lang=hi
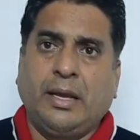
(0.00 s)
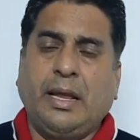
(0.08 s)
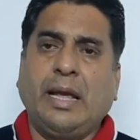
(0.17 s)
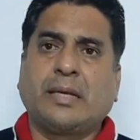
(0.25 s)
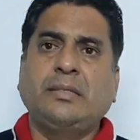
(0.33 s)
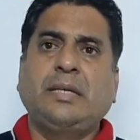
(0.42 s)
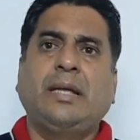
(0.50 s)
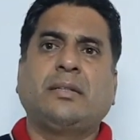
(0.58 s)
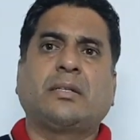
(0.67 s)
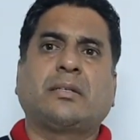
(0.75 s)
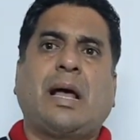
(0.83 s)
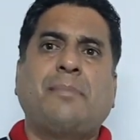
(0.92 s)
एक ये
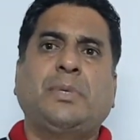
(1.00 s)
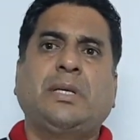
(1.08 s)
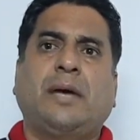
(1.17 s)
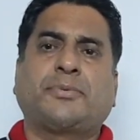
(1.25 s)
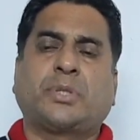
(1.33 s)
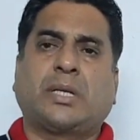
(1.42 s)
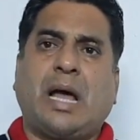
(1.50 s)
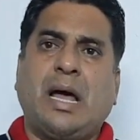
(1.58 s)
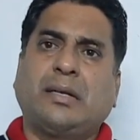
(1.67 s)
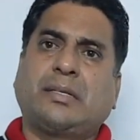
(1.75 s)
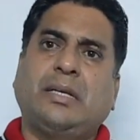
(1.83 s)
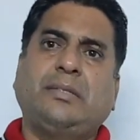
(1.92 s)
इंतज़ामी
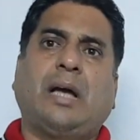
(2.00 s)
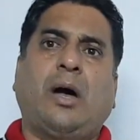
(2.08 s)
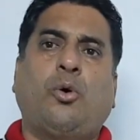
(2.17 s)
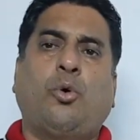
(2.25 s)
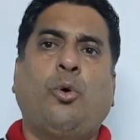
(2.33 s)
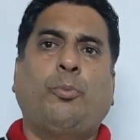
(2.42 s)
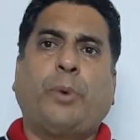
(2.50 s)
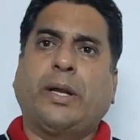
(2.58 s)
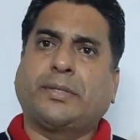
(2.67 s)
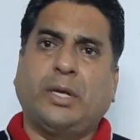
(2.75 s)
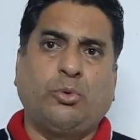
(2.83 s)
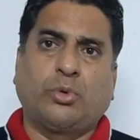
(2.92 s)
अफसरान की या
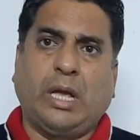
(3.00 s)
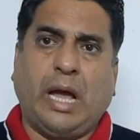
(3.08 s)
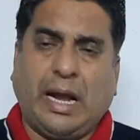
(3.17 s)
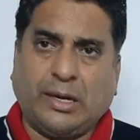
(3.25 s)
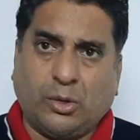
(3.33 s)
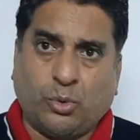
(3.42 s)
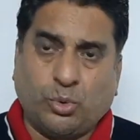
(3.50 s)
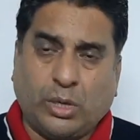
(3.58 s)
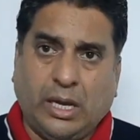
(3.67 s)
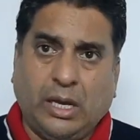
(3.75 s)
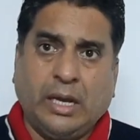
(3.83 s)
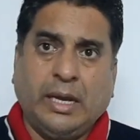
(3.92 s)
ऊपर से उनके आर्डर
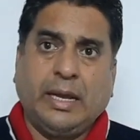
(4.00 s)
होंगे